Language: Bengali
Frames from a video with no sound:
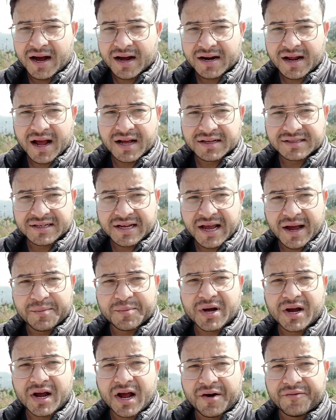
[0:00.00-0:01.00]
আর আজকে
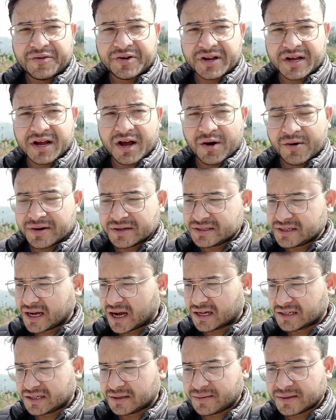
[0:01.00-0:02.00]
আমরা কাফেরি গাঁওয়ের যে
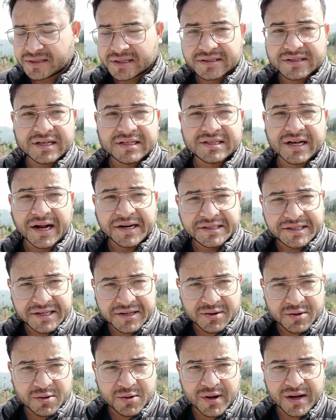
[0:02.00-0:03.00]
আশেপাশে যে সাইট
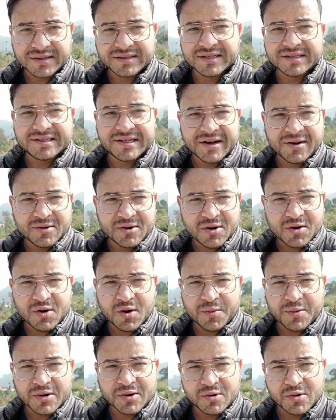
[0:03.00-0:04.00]
সিনগুলো আছে সেগুলো
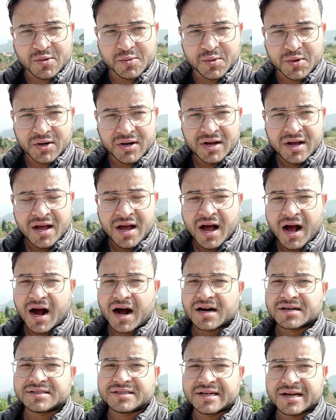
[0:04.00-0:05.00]
কভার করব
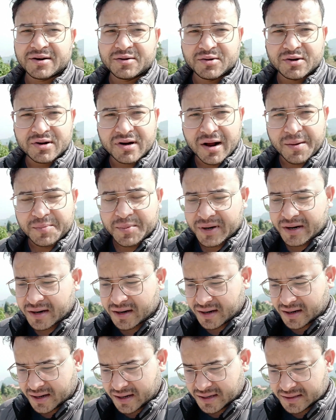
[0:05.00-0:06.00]
আর সেগুলোর আপনার
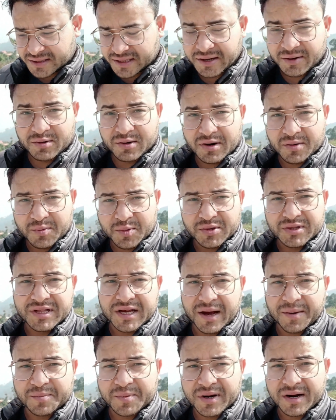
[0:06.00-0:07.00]
সেগুলোর
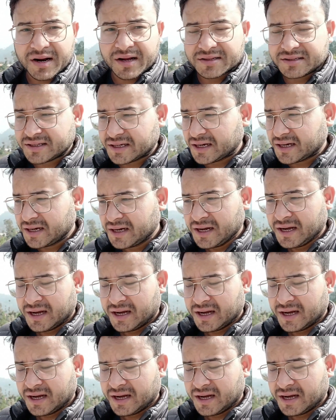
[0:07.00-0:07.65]
মধ্যে আপনার আছে